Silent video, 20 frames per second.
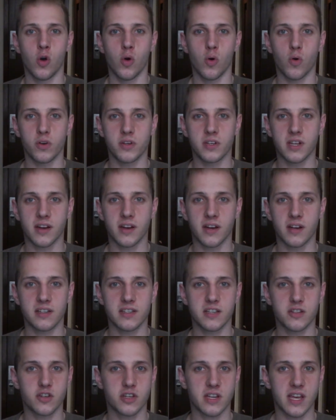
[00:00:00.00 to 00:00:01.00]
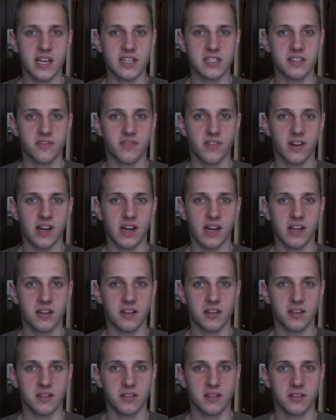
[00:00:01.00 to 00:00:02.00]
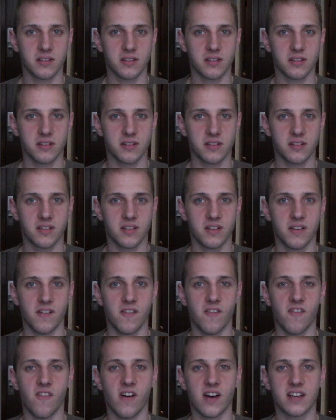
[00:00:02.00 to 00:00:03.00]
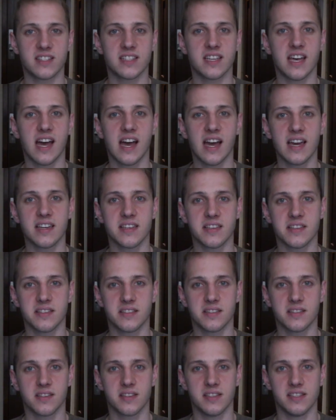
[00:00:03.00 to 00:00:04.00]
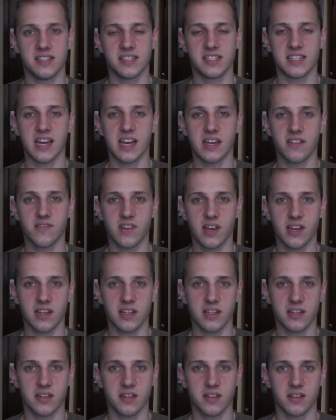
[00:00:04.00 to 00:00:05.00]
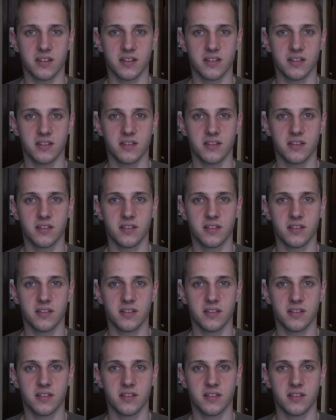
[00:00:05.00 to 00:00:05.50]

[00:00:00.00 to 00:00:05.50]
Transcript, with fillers: Und da ist natürlich die erste Frage, was heißt, sein wie ein Kind?